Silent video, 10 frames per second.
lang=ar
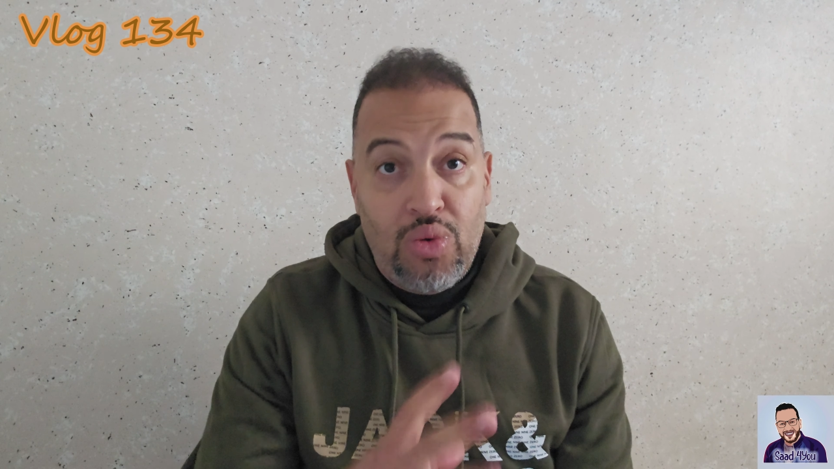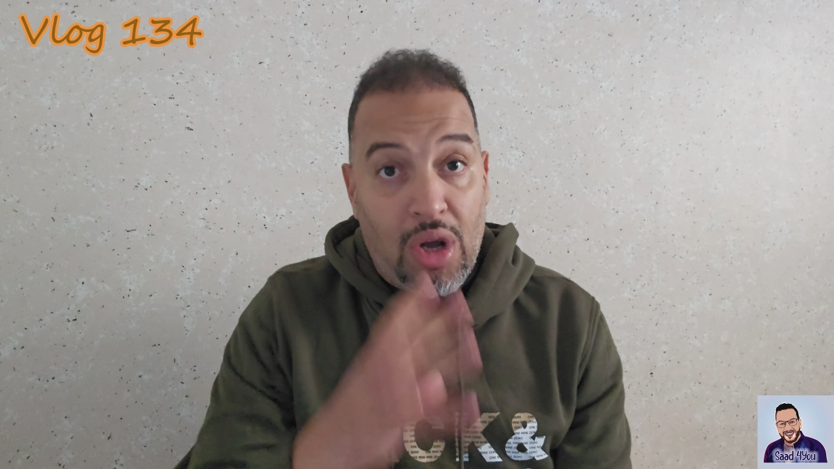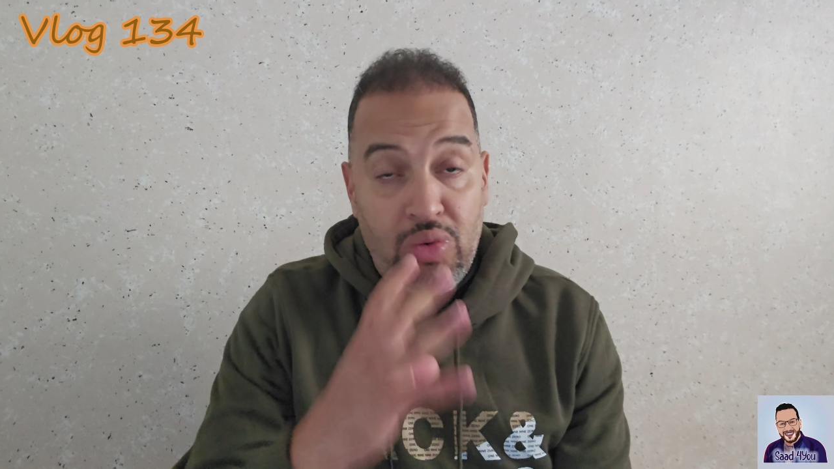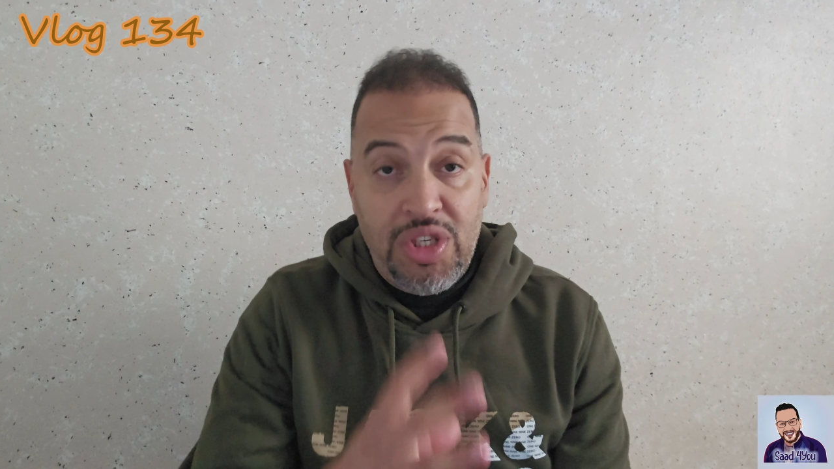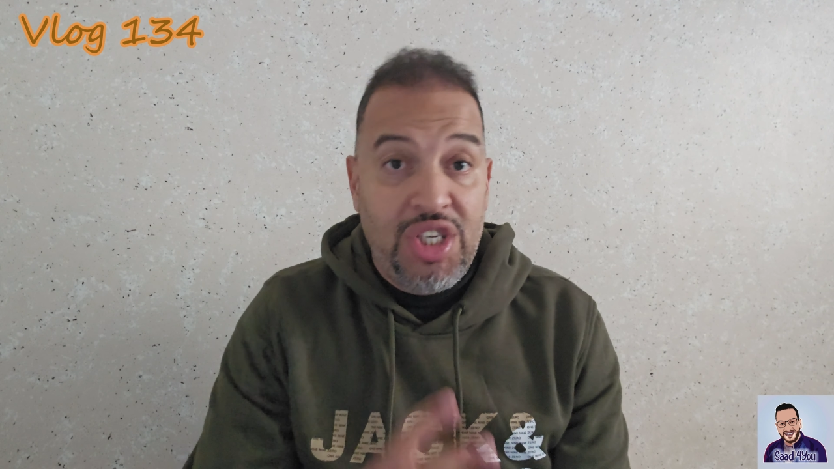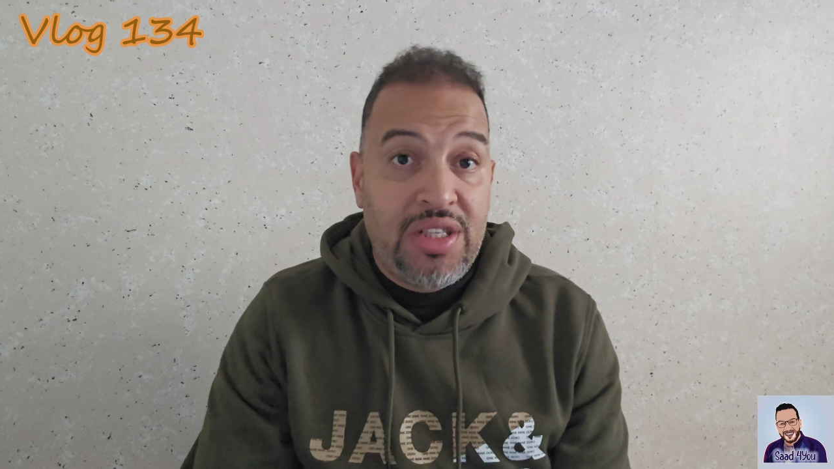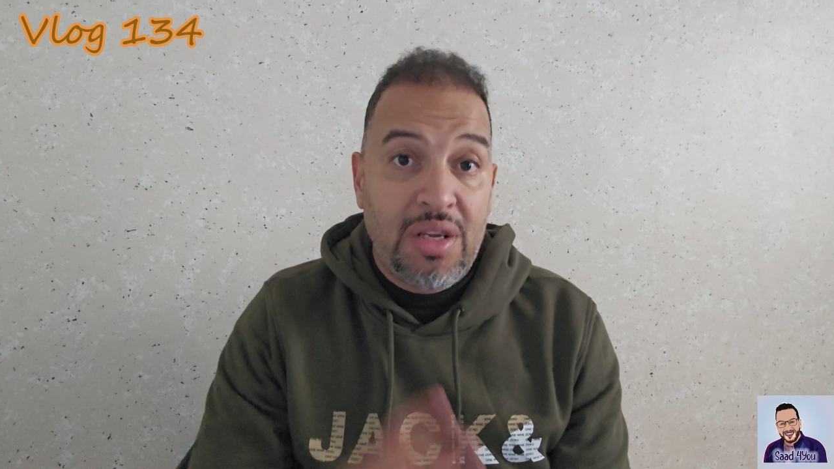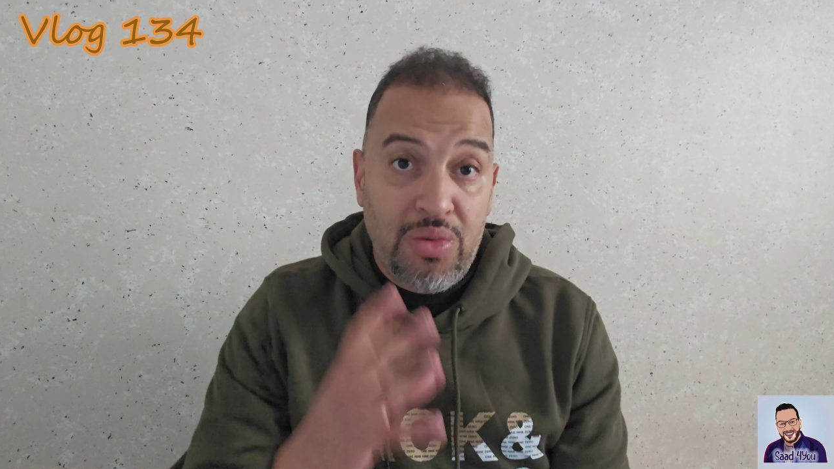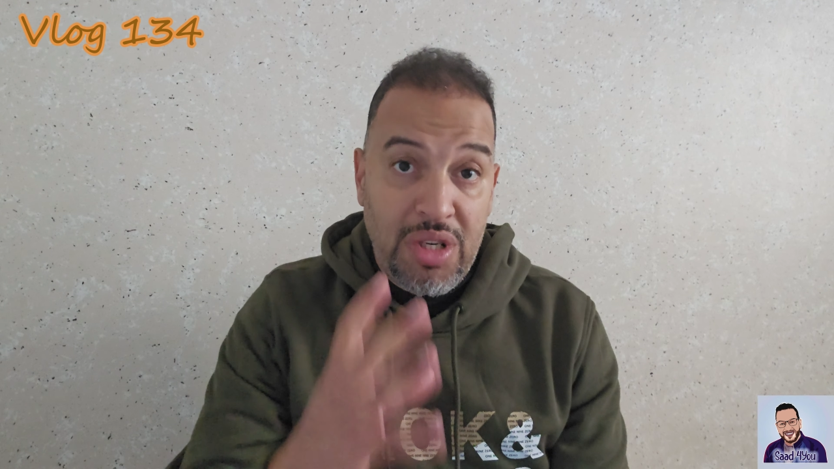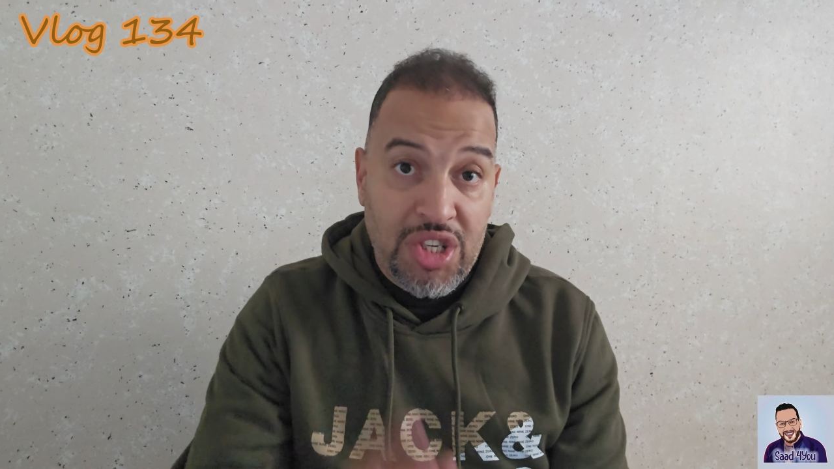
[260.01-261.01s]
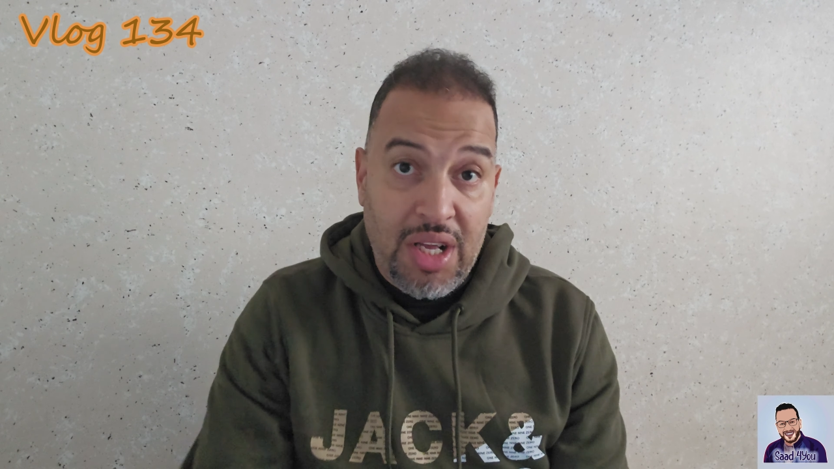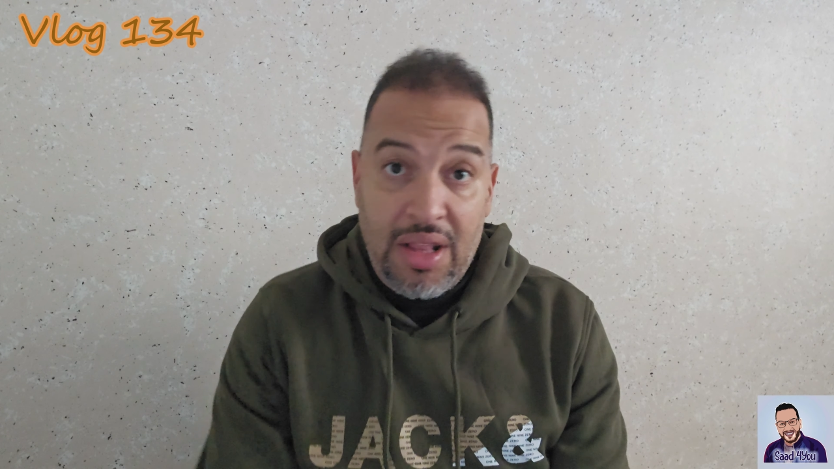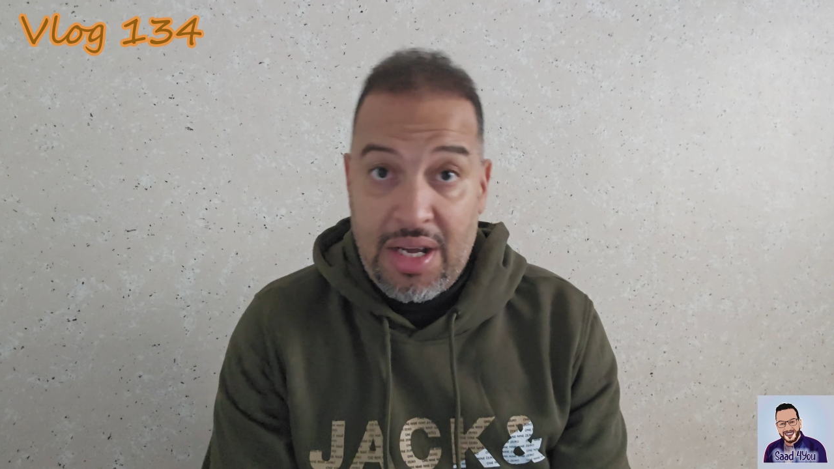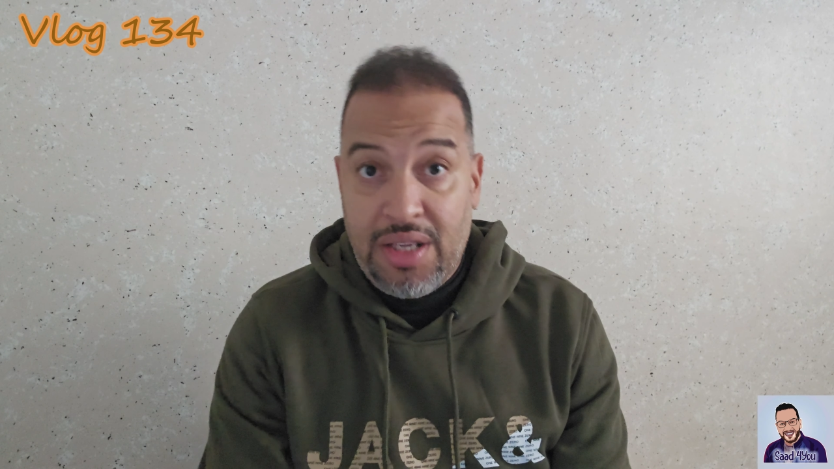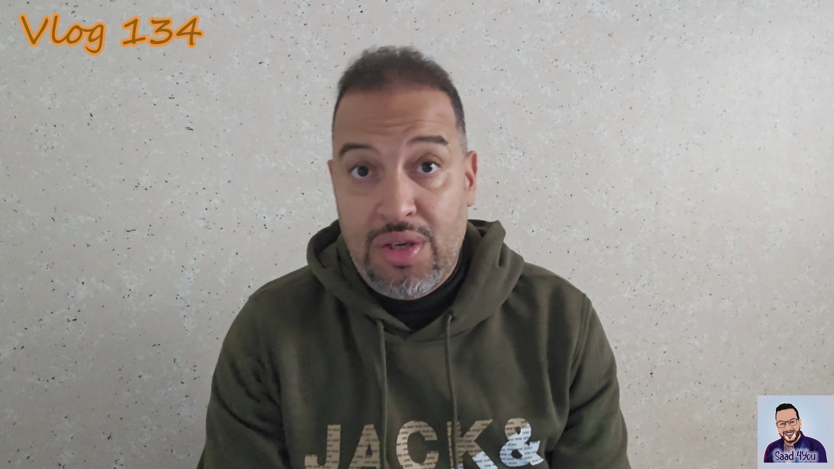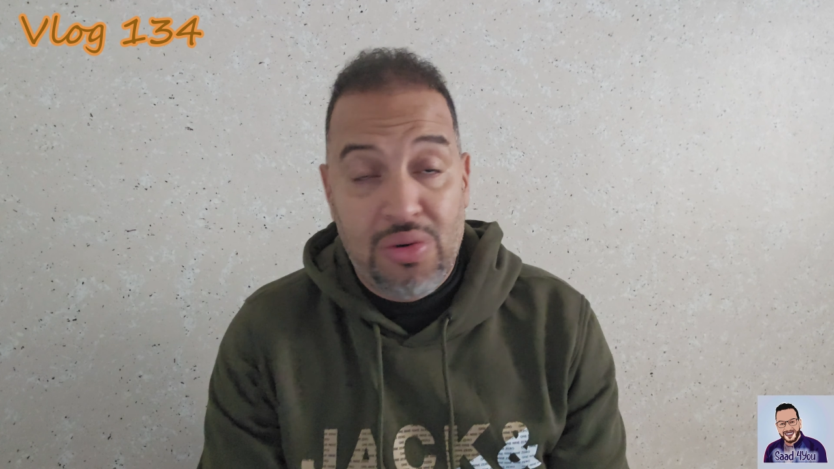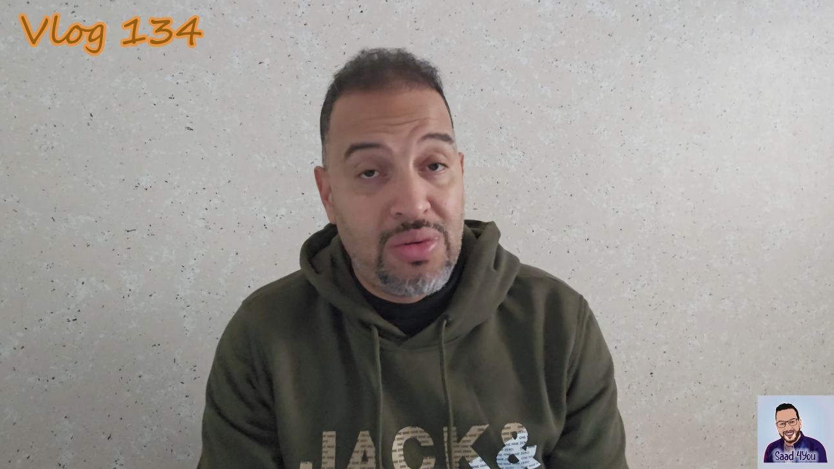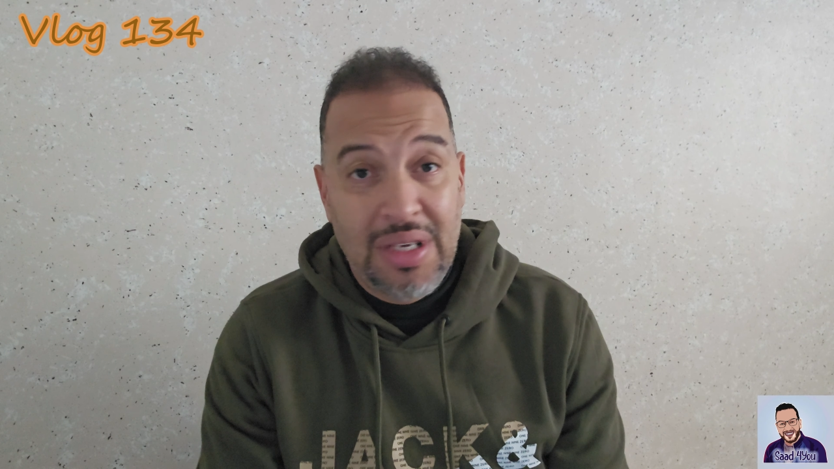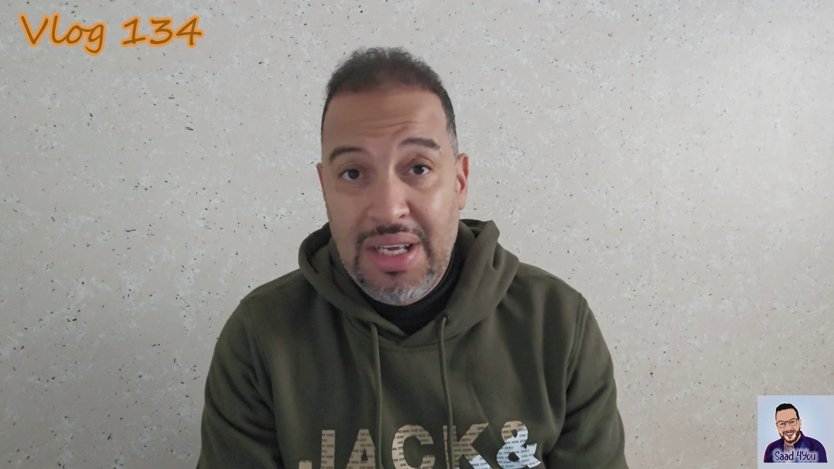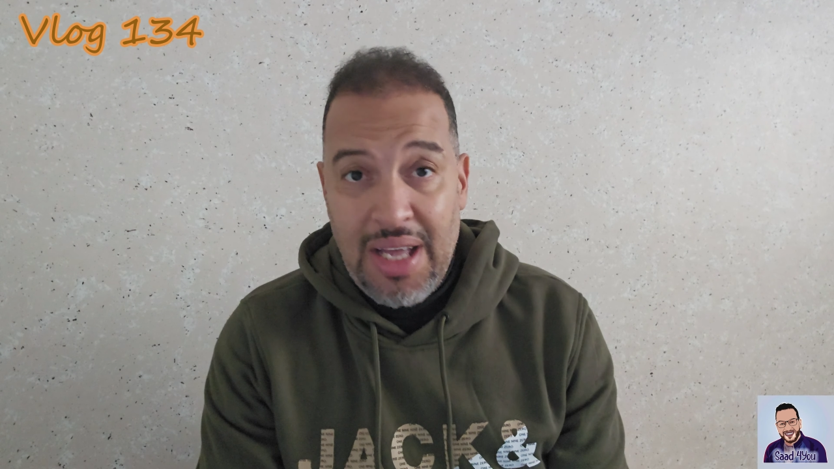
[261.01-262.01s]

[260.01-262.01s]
والقوي جدا واللي ان شاء الله غادي يكون